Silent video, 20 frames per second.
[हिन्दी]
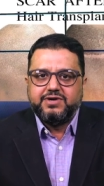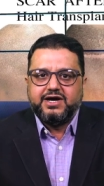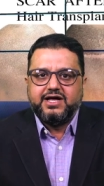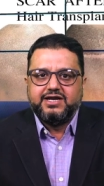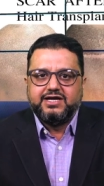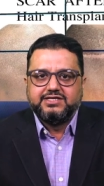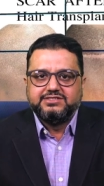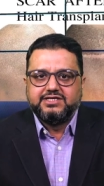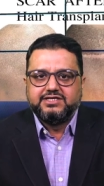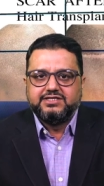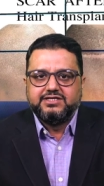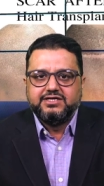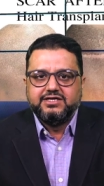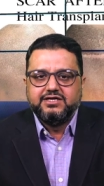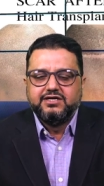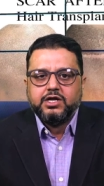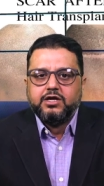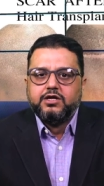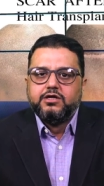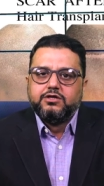बाल आ जाते
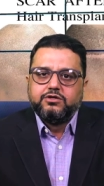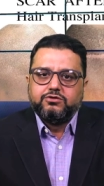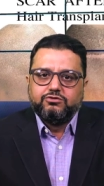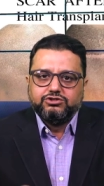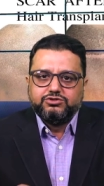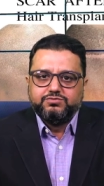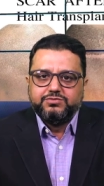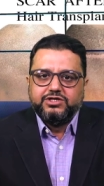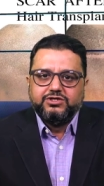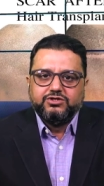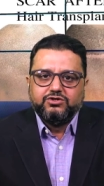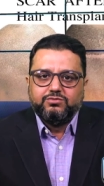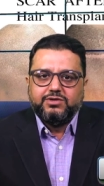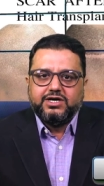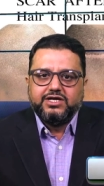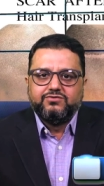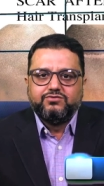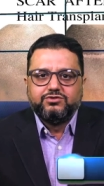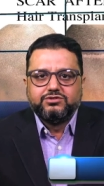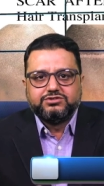हैं कुछ महीनों
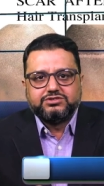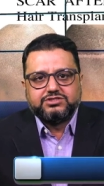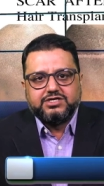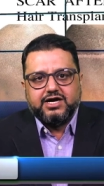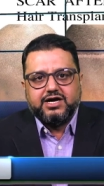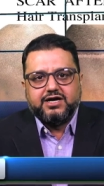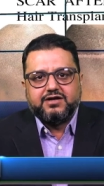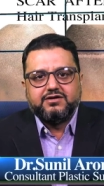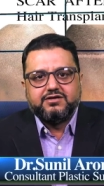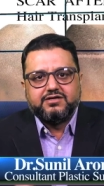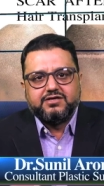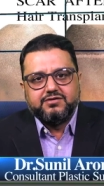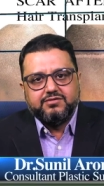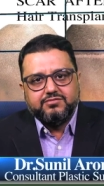बाद वो स्कार